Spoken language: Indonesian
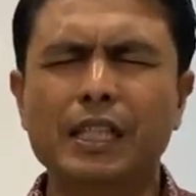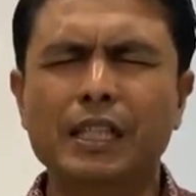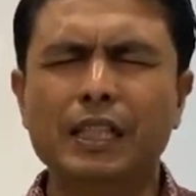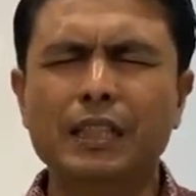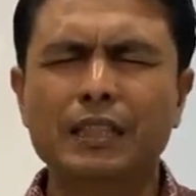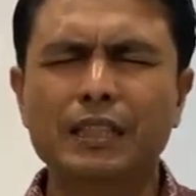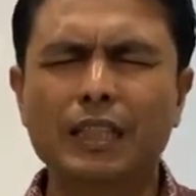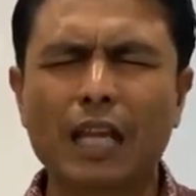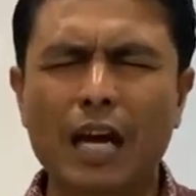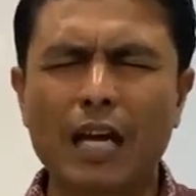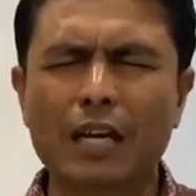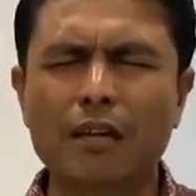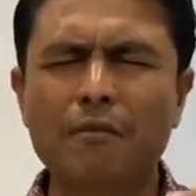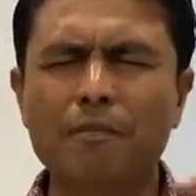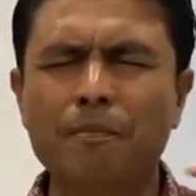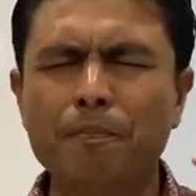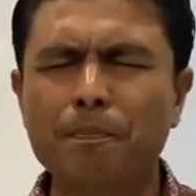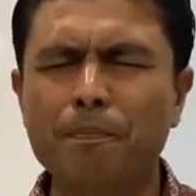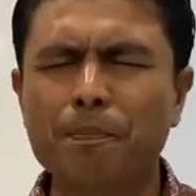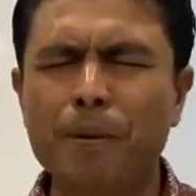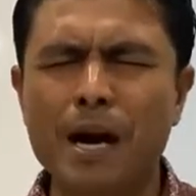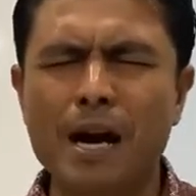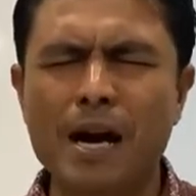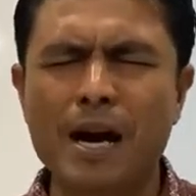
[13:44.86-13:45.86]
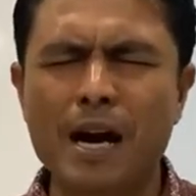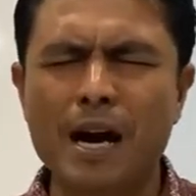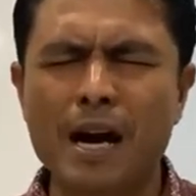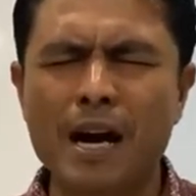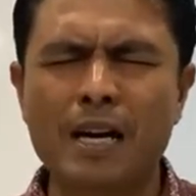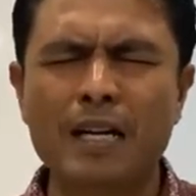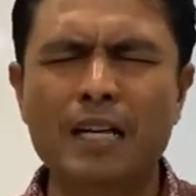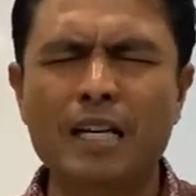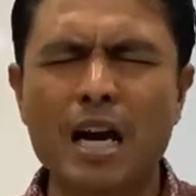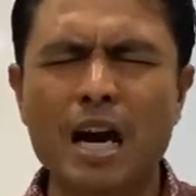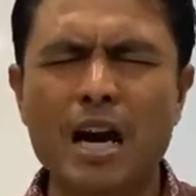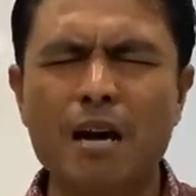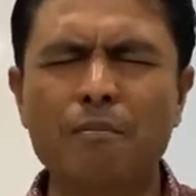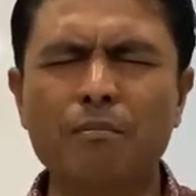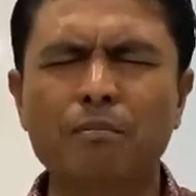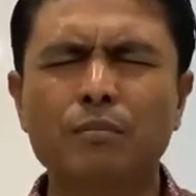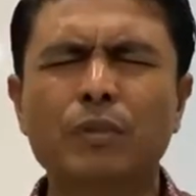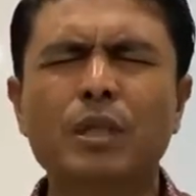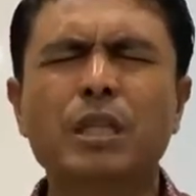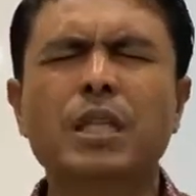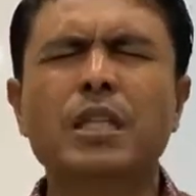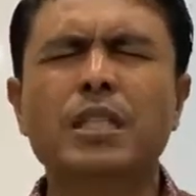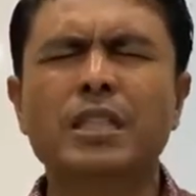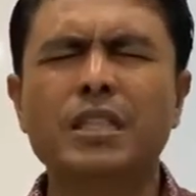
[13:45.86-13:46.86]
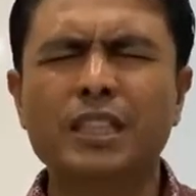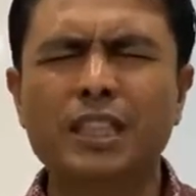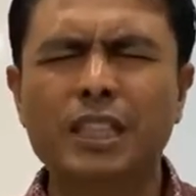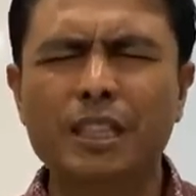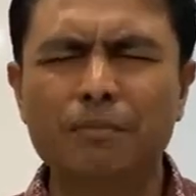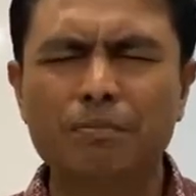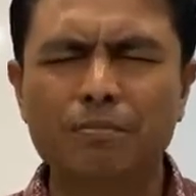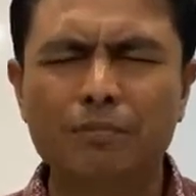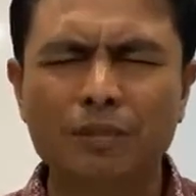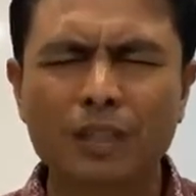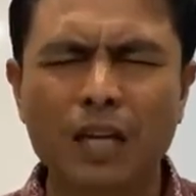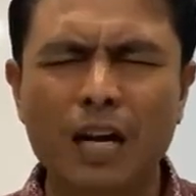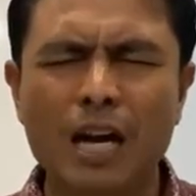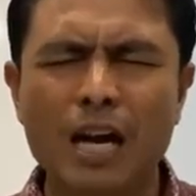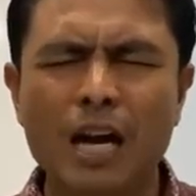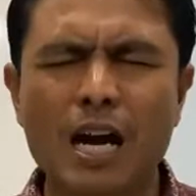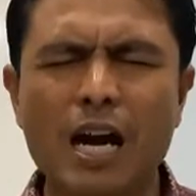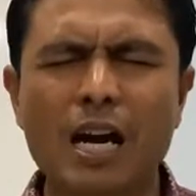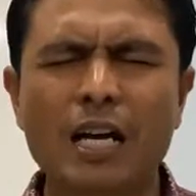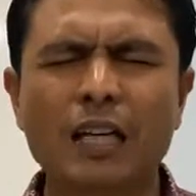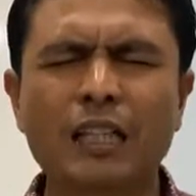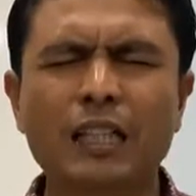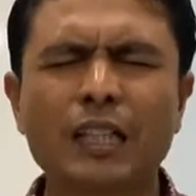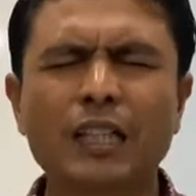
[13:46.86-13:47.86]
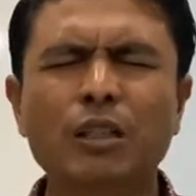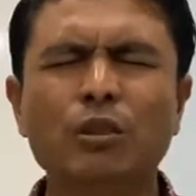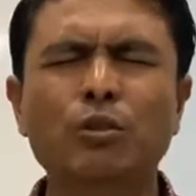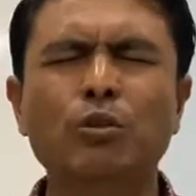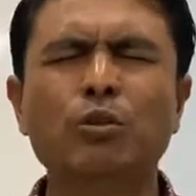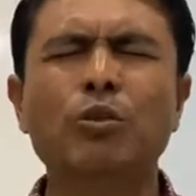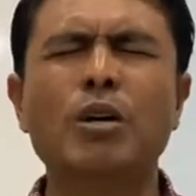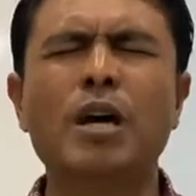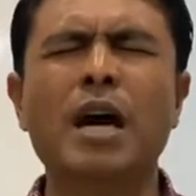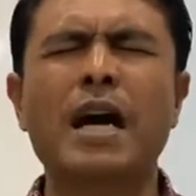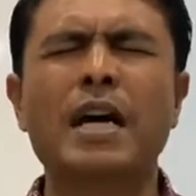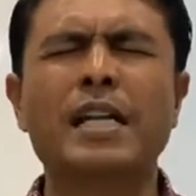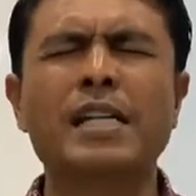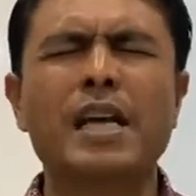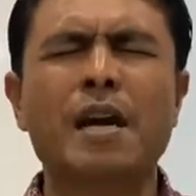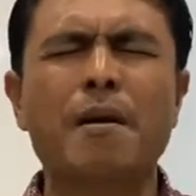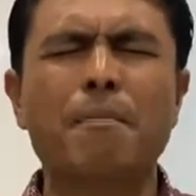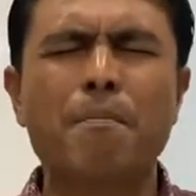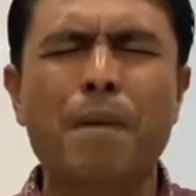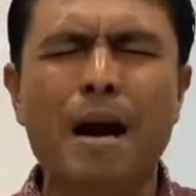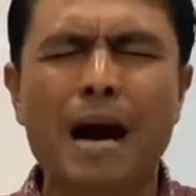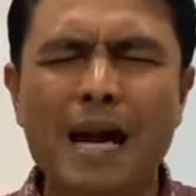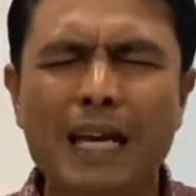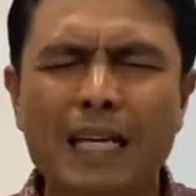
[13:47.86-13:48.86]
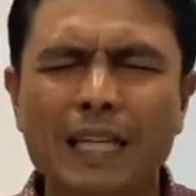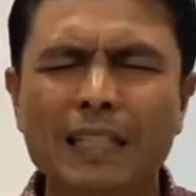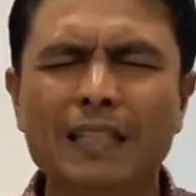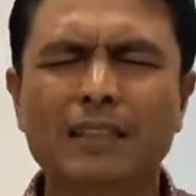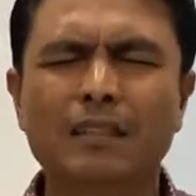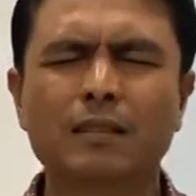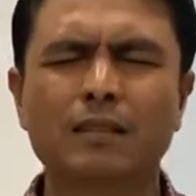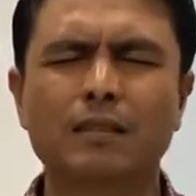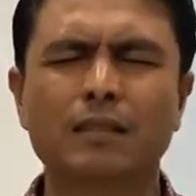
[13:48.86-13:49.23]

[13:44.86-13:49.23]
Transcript: Tanpa Adam, ciptaan itu hanya baik.